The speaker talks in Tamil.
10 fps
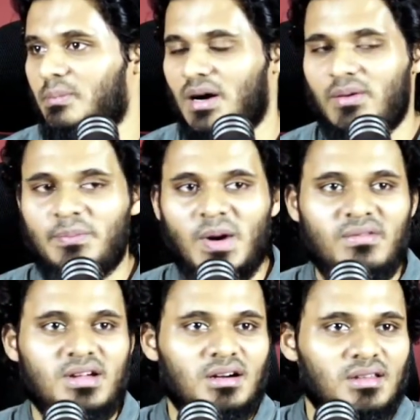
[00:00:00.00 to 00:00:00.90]
பாவ
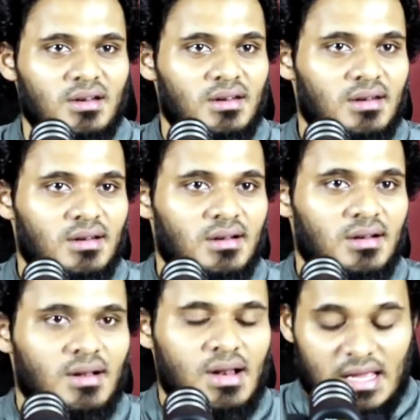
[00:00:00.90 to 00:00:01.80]
பாவிகள் தான்
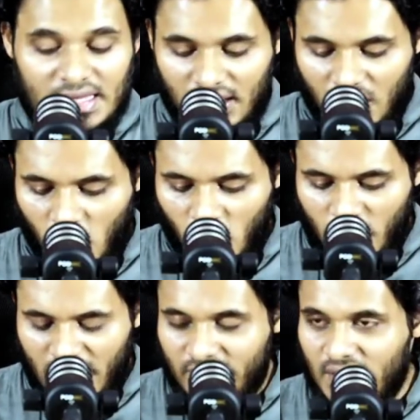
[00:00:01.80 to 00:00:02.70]

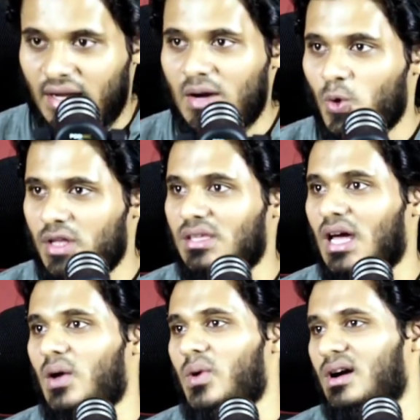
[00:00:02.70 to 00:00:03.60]
எல்லோருமே அதற்கு
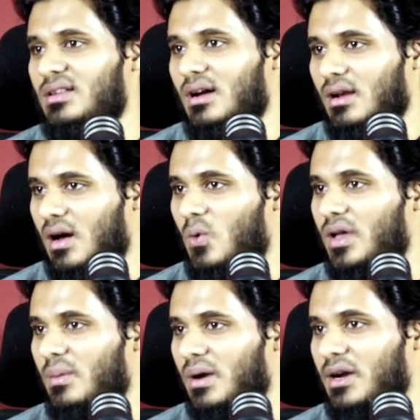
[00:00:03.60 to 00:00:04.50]
அவர்கள் தான்
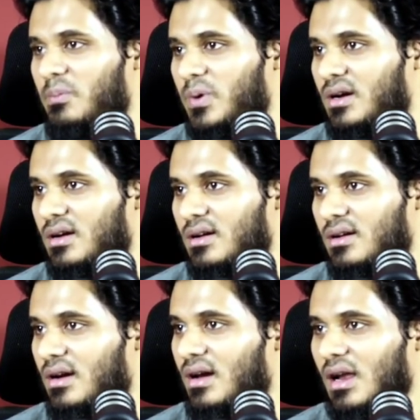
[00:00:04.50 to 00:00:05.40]
அல்லாவுடைய மன்னிப்புக்கு
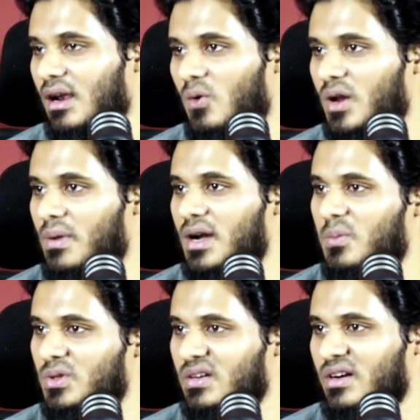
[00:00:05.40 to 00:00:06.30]
எனக்கு அல்லாவுடைய
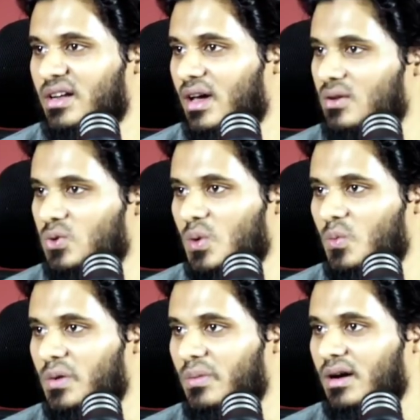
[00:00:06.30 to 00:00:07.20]
மன்னிப்பு தேவைன்னு யாராவது சொல்ல
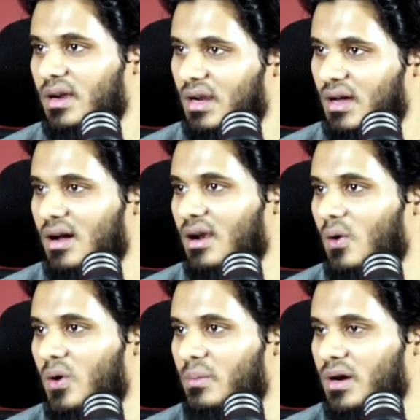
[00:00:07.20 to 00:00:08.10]
முடியுமா எல்லாருக்கும்
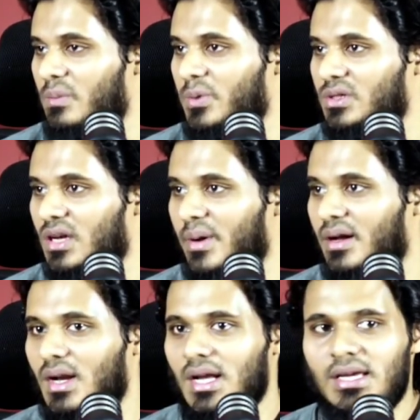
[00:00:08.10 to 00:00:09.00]
அல்லாவுடைய மன்னிப்பு தேவை
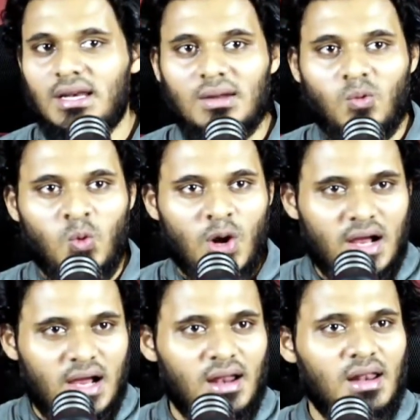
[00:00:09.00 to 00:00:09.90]
எல்
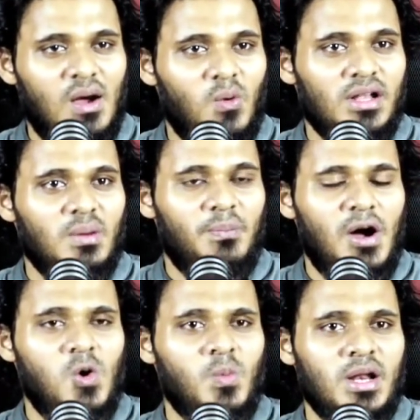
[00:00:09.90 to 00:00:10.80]
உனக்கு அல்லாவுடைய
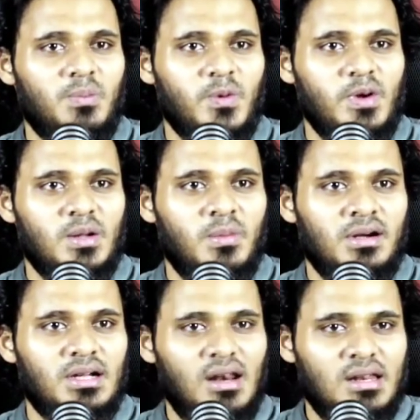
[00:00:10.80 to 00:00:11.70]
பாவம் மன்னிப்பு
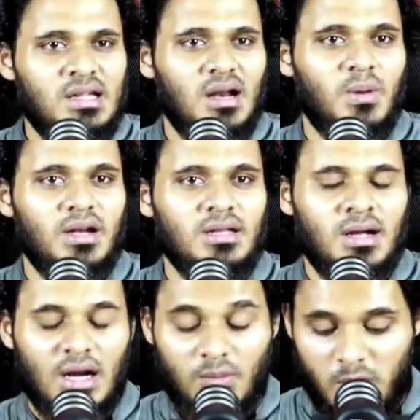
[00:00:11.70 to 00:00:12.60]
வேண்டுமென்றால் நீங்கள்
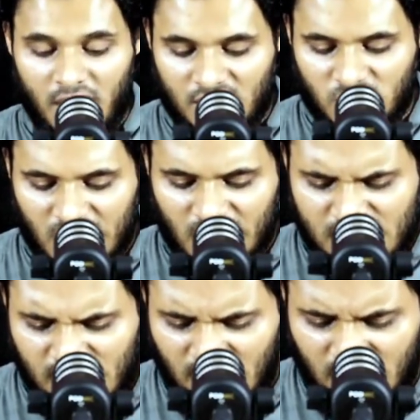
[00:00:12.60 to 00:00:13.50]
மன்னியுங்கள் அபுபக்கர்
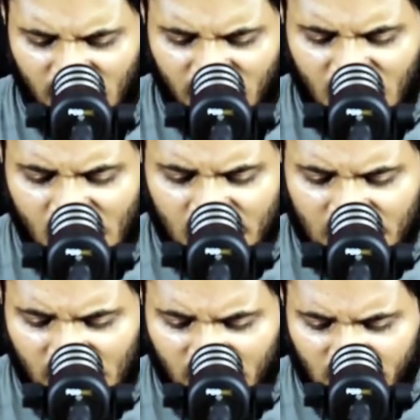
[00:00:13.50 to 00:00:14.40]
சொன்னார்கள் யா அல்லா
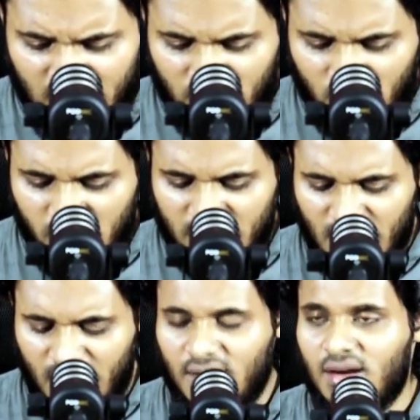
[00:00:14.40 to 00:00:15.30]
நான் அதை
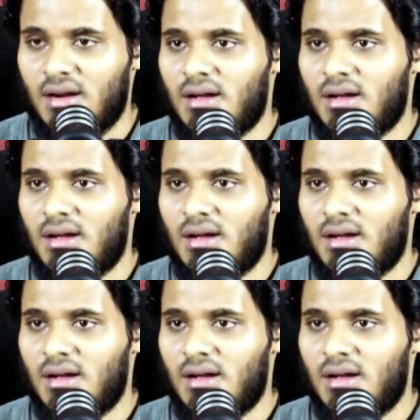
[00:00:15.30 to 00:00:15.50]
விரும்புகிறேன்